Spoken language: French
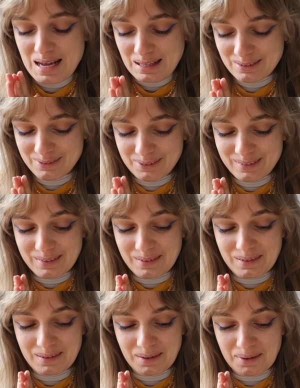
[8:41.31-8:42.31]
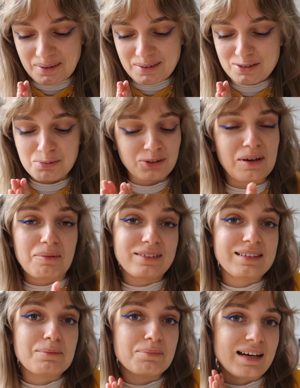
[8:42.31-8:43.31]
Donc je pense vraiment que
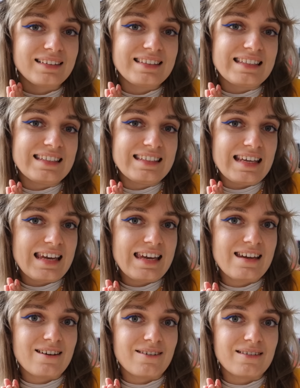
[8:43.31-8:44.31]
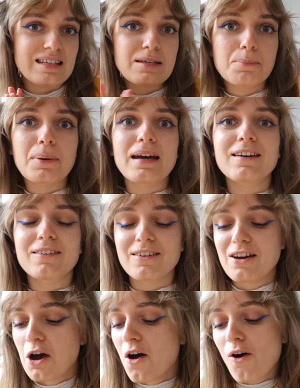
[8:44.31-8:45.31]
c'est une pratique qui est hyper
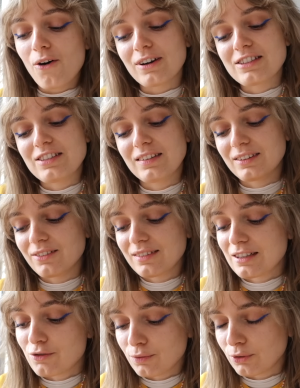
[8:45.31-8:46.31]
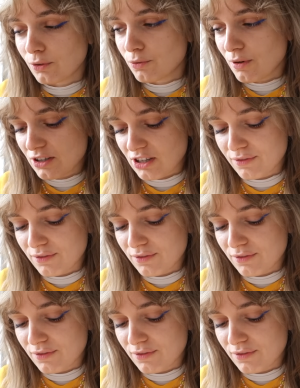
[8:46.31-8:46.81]
enrichissante et que je vous encourage à